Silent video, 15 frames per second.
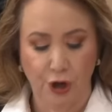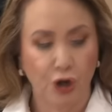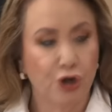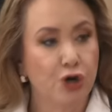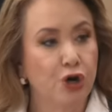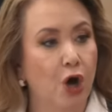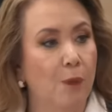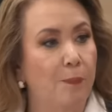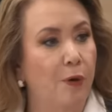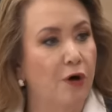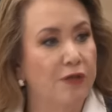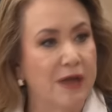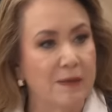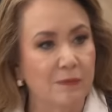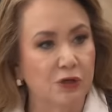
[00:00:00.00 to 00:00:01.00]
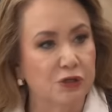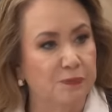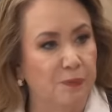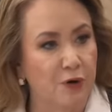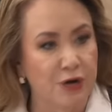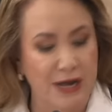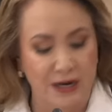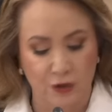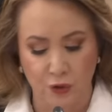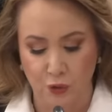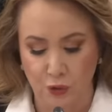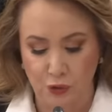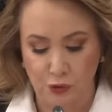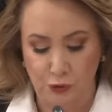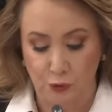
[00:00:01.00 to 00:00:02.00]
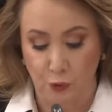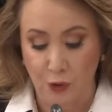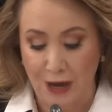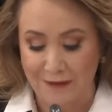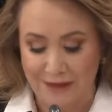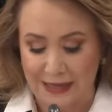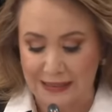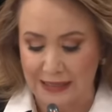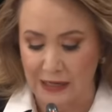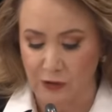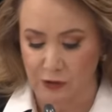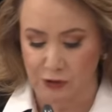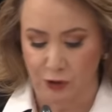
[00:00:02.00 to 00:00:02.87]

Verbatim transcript: No podemos ponernos una venda en los